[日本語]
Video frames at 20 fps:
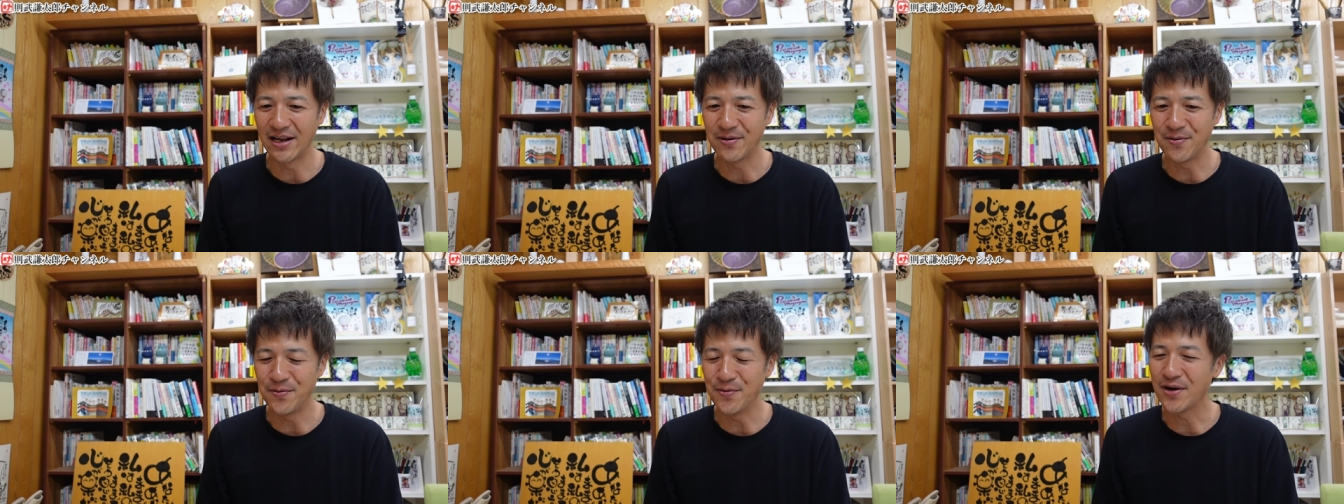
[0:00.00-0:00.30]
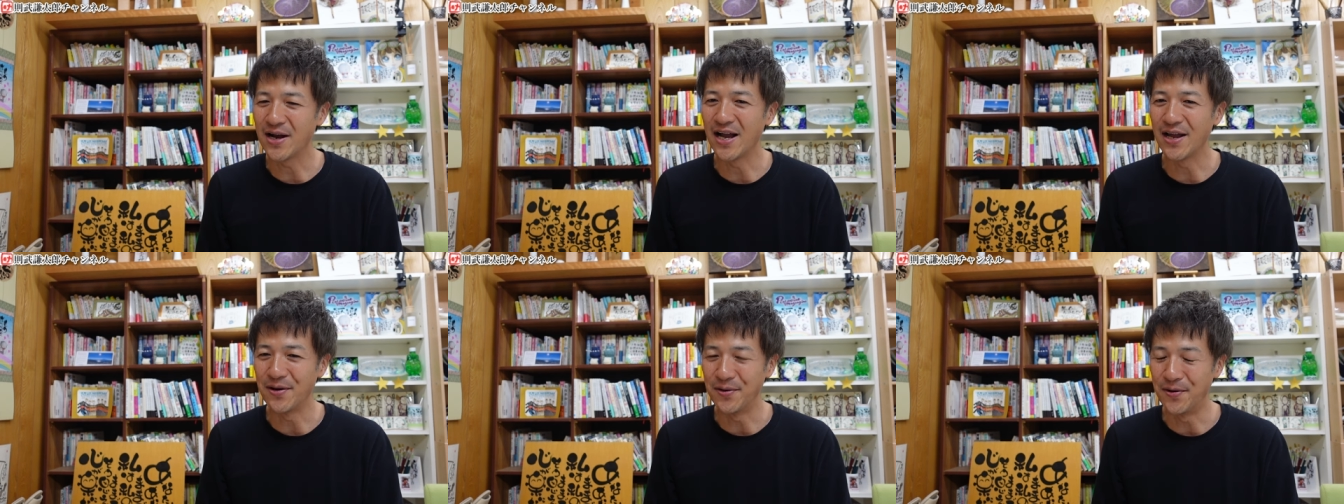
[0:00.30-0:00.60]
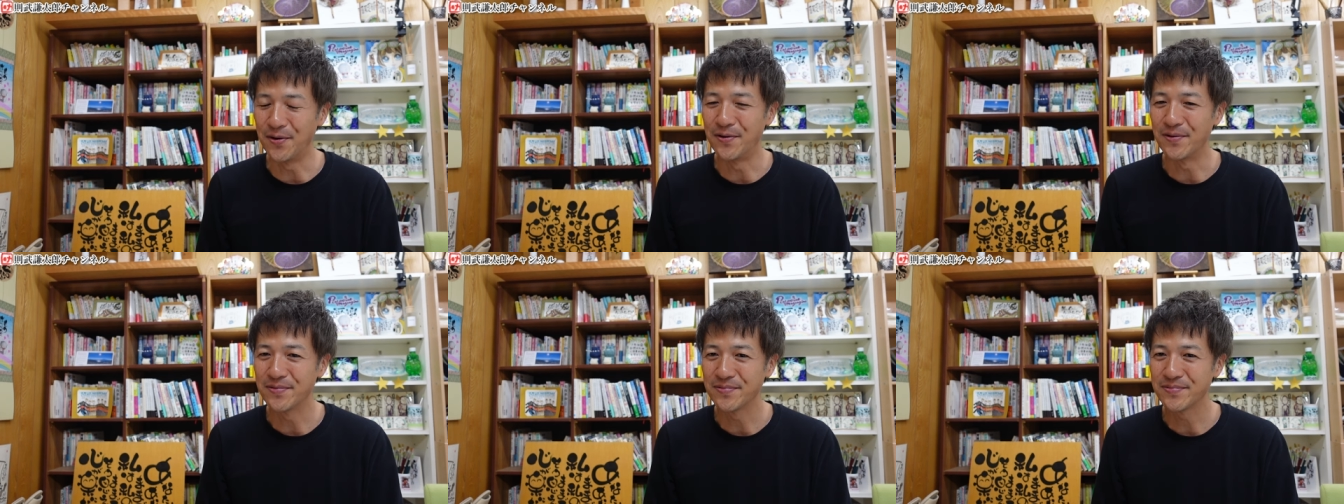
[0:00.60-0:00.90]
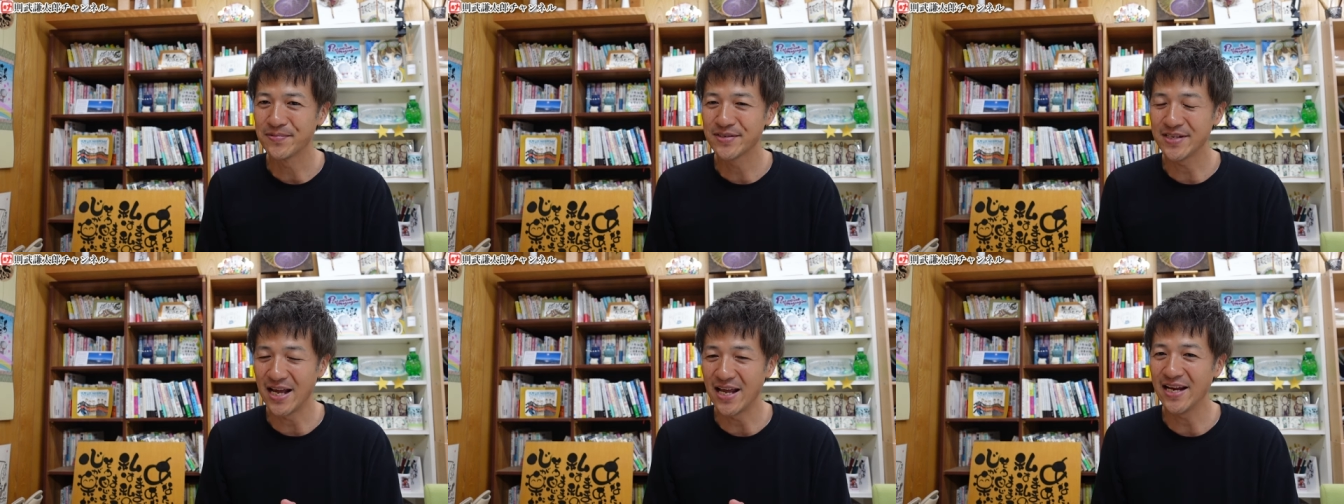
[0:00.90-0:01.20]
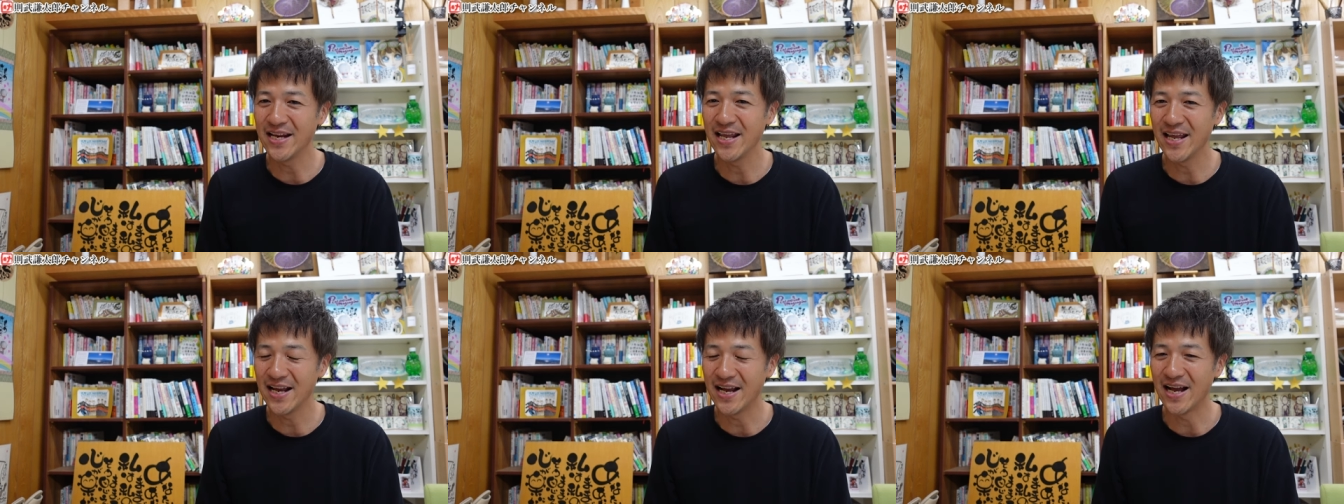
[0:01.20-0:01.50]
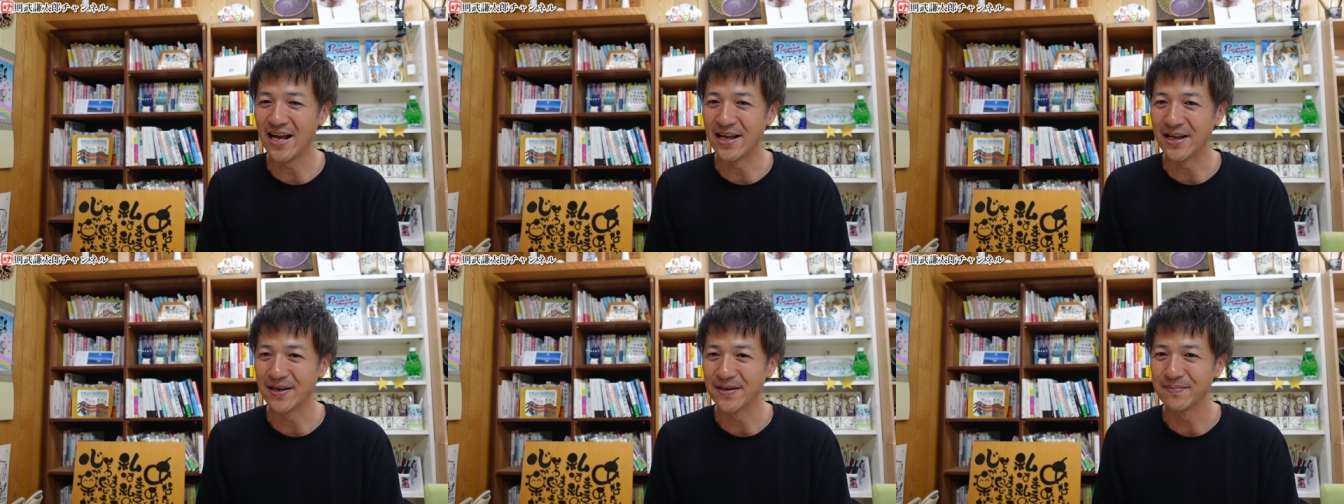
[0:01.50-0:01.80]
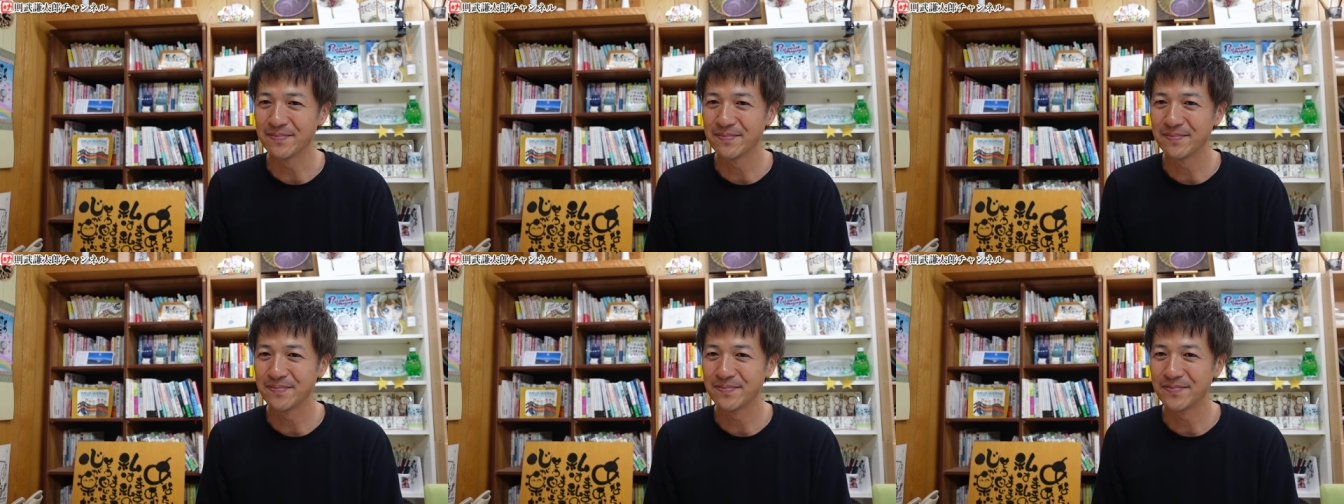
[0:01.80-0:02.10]
今回の3年間
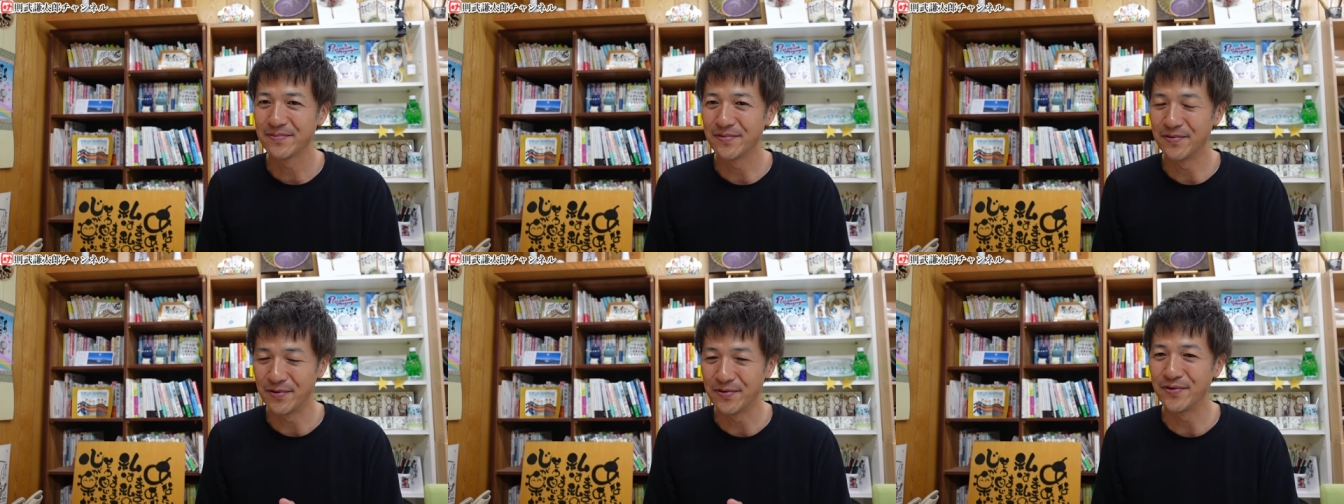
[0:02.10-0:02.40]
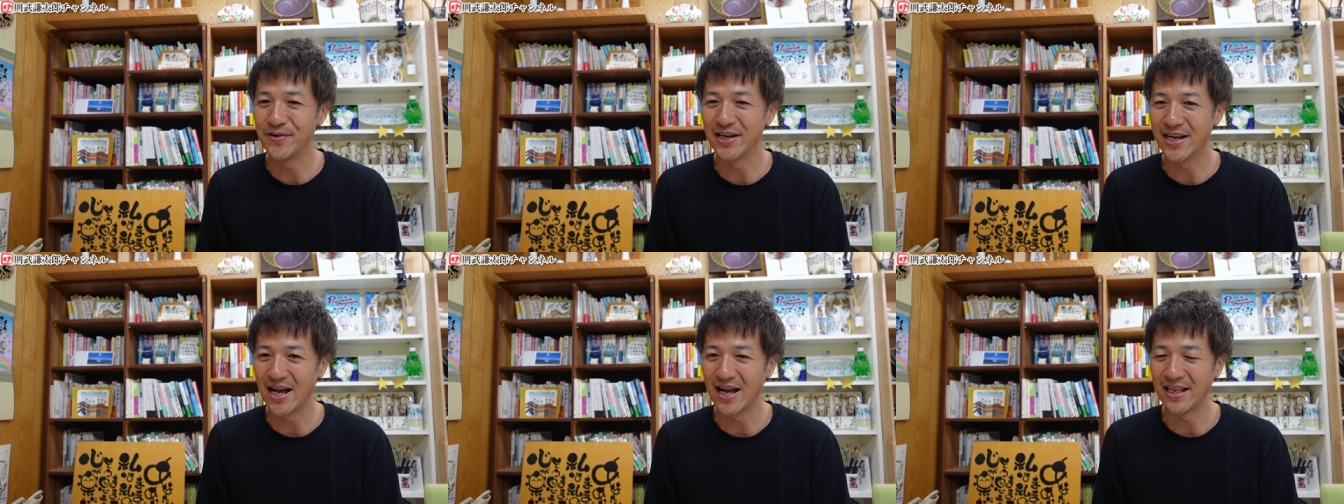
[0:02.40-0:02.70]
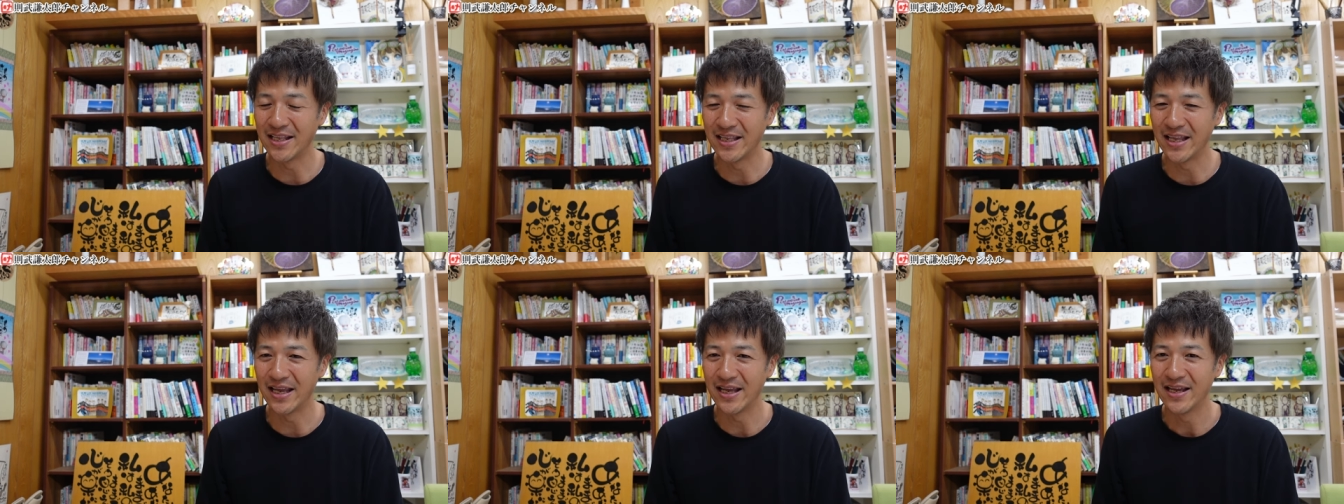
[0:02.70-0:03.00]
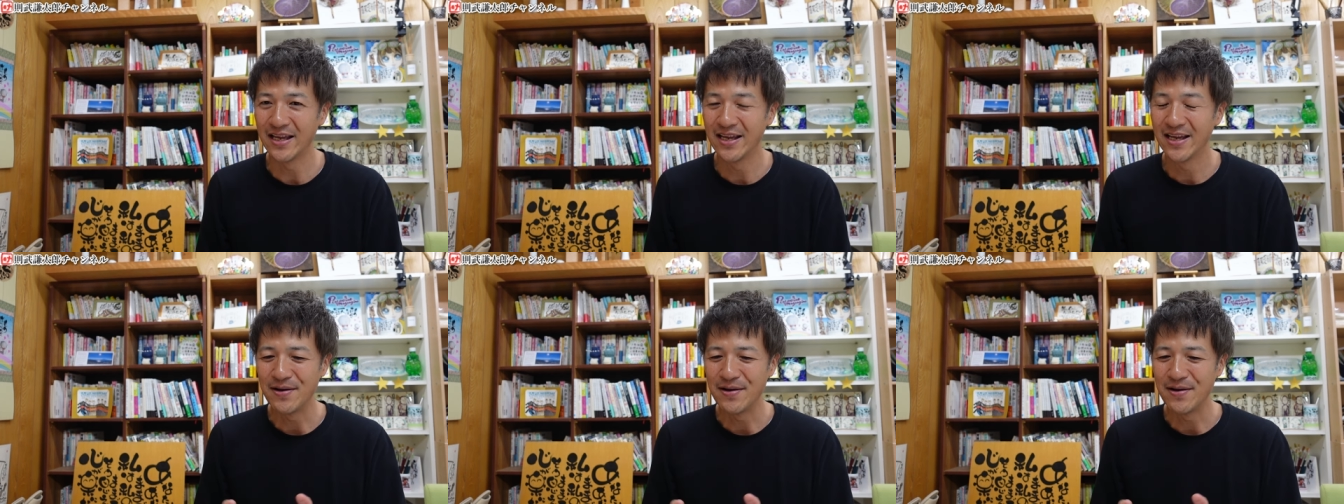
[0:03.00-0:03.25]
を振り返って